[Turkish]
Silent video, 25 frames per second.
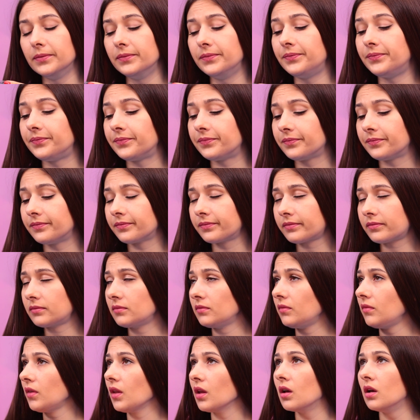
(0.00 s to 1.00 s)
Bir bardak
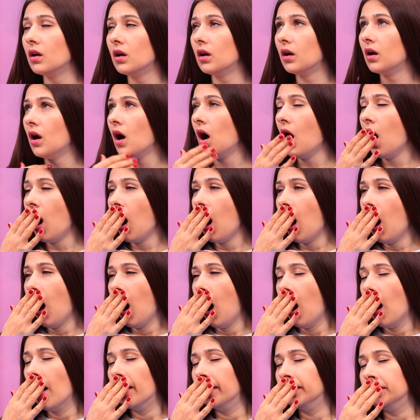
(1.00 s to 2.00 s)
su içeceğim sonra da
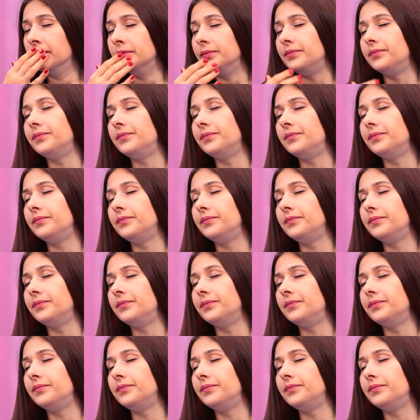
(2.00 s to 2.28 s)
uyuyacağım.